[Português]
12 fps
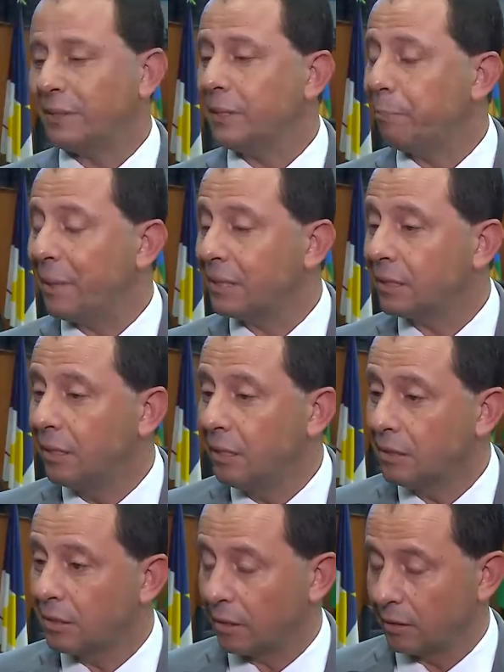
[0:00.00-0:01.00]
Fazer
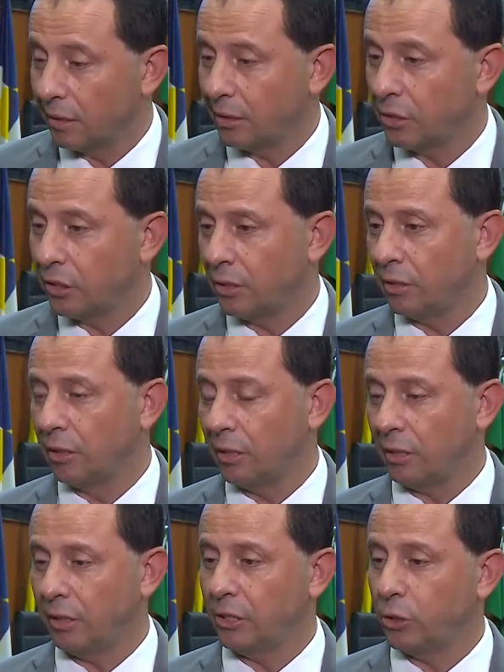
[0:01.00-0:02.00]
pesquisa na,
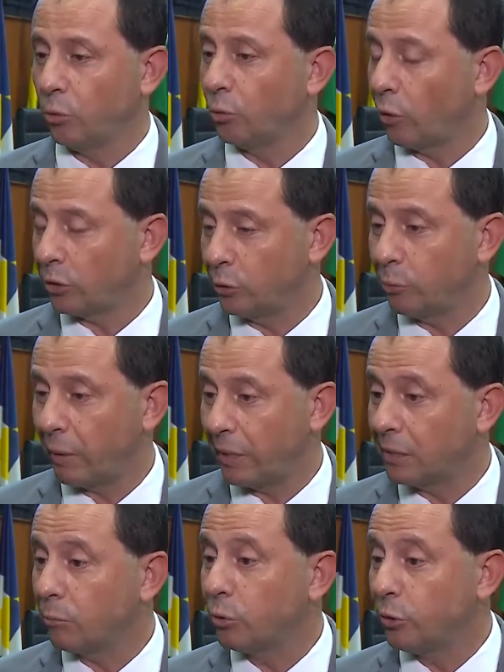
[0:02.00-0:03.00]
na região norte do
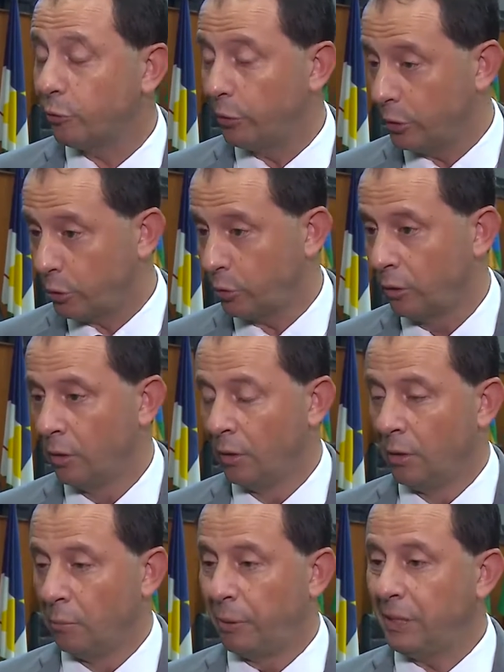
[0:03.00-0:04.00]
país é muito difícil,
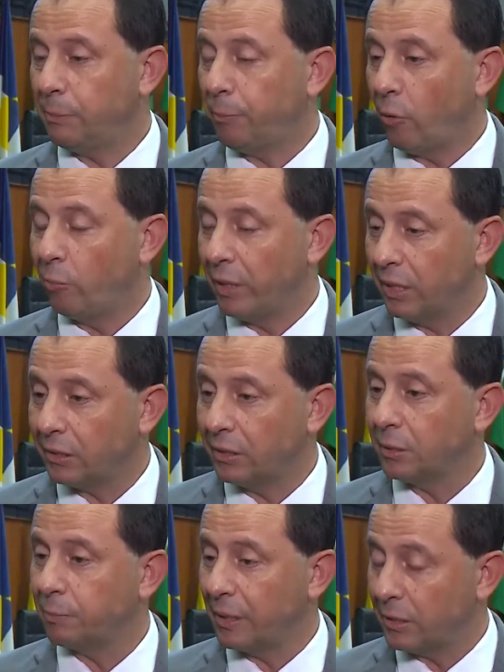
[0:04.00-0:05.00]
principalmente,
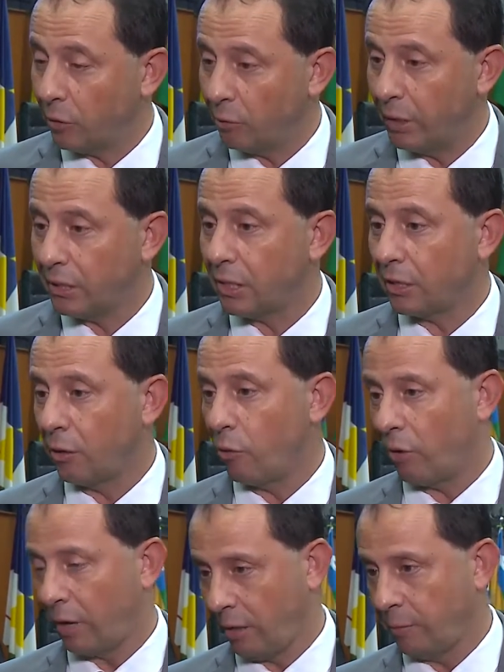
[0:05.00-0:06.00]
especialmente aqui em
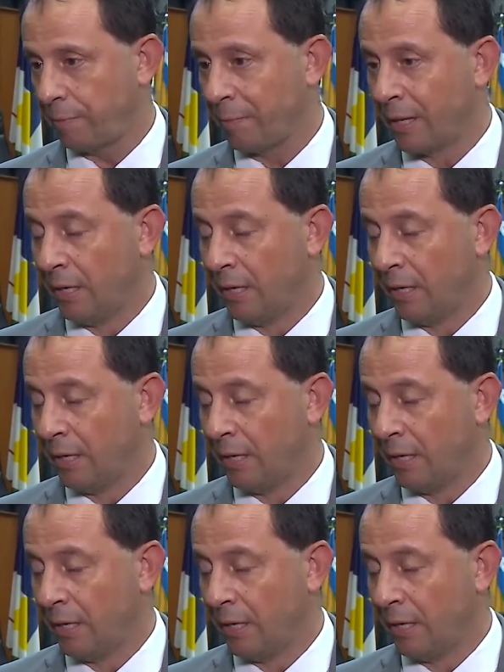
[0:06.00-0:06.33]
Roraima.